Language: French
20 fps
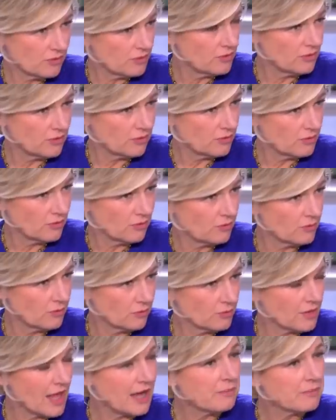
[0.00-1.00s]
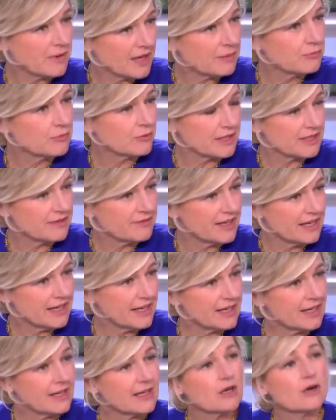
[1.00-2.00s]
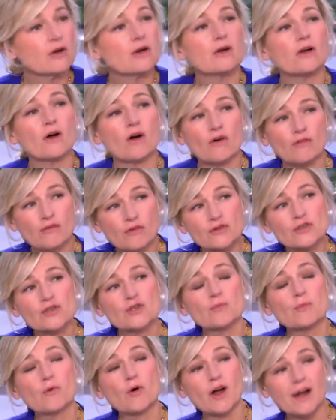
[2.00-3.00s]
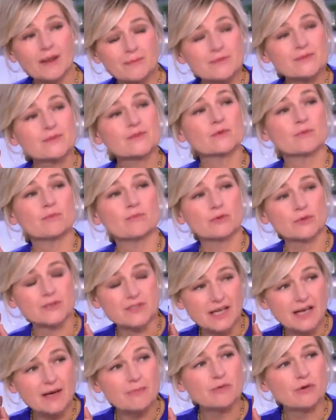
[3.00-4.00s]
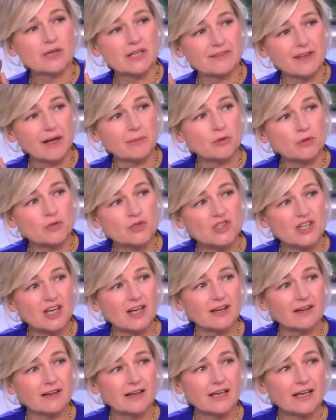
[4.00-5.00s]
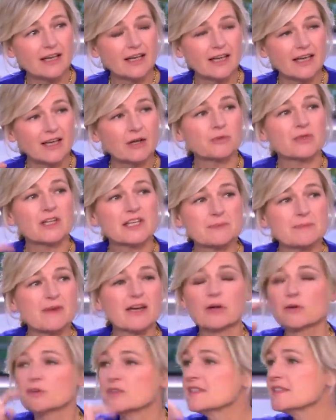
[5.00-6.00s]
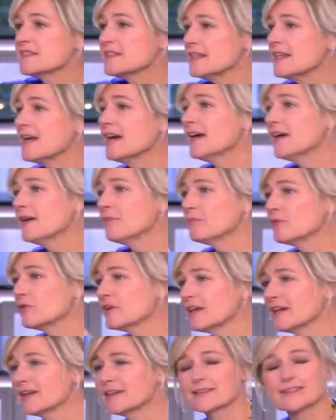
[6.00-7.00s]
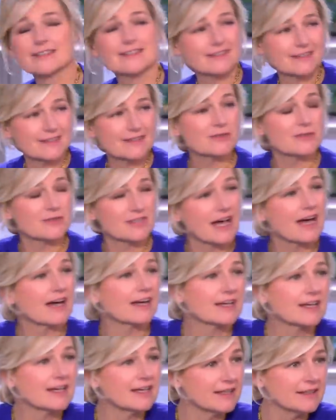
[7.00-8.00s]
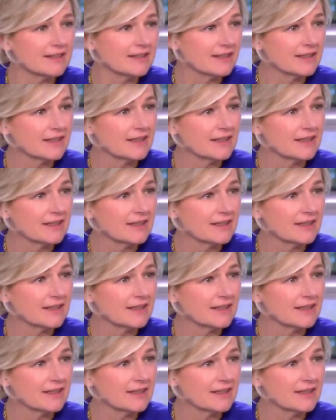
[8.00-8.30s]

euh, on a le plein pour l'hiver. En revanche le problème se posera pour l'hiver prochain et on espère que d'ici là pour l'électricité ce sera réglé.